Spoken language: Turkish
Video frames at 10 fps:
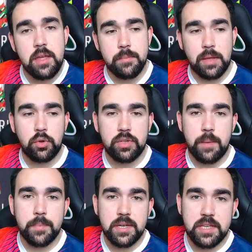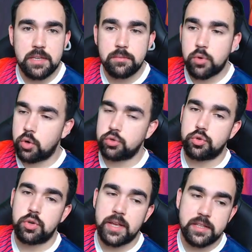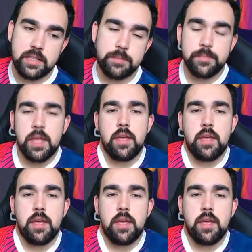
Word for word: ben oradan bakayım, kontrol edeyim